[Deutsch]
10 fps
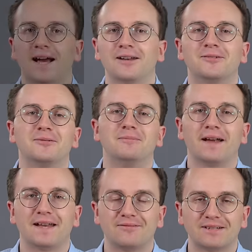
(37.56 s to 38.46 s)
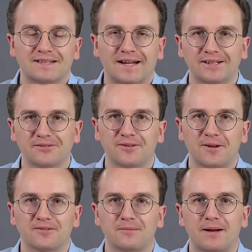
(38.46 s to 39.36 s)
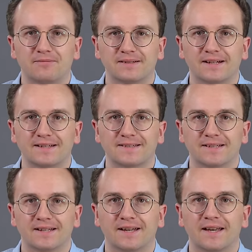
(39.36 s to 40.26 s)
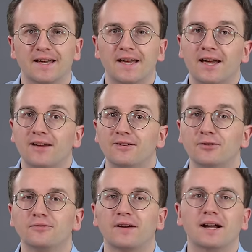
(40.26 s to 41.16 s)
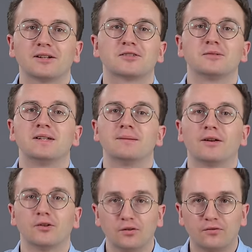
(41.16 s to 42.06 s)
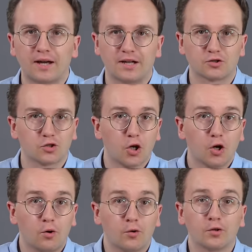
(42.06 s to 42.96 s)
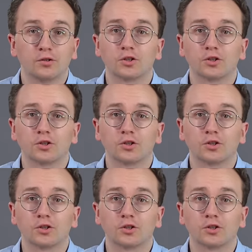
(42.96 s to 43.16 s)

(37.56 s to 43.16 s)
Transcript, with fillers: Hallo, mein Name ist Daniel von der Firma Apfelcast. Wenn du Fragen zum Thema Unify hast oder